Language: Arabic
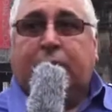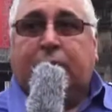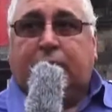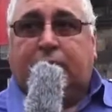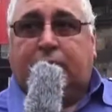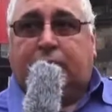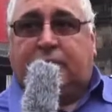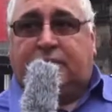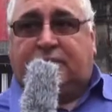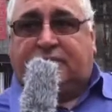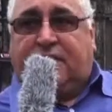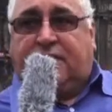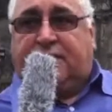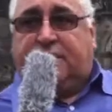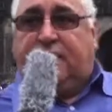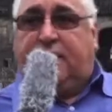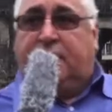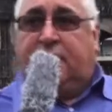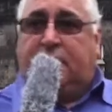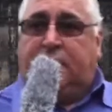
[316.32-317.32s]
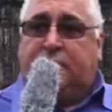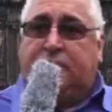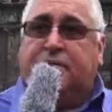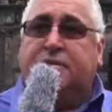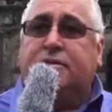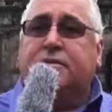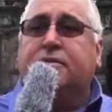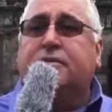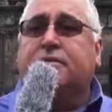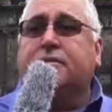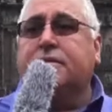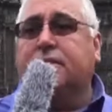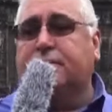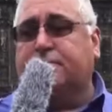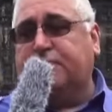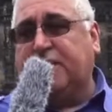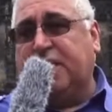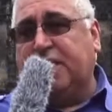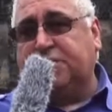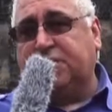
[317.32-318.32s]
ترعى آه،
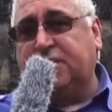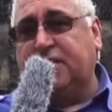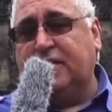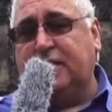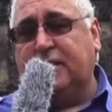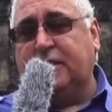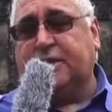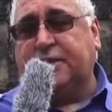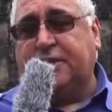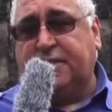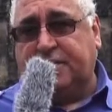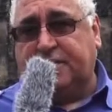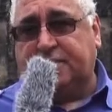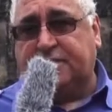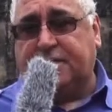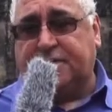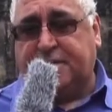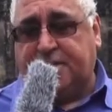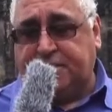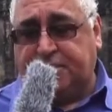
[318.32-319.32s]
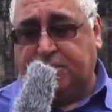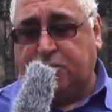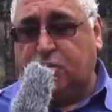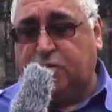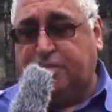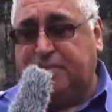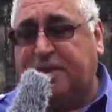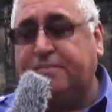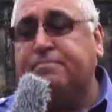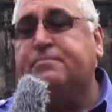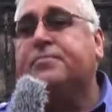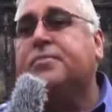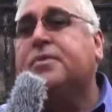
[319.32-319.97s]
طرعة إلى قرية ترعى كوما